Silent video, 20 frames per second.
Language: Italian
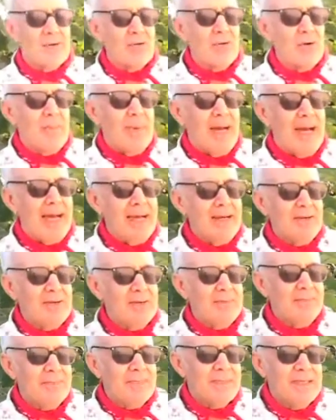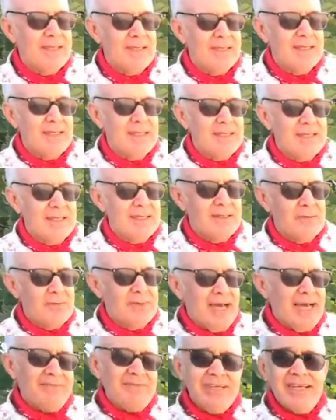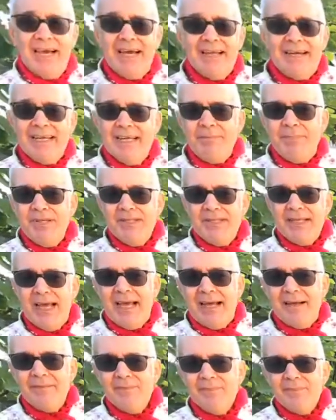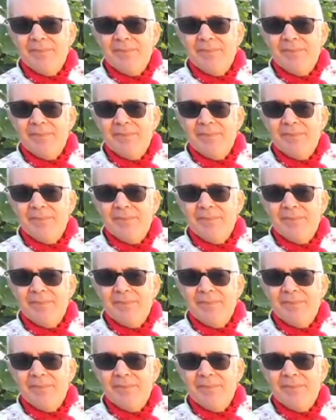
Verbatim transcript: Romano. Una via ripida,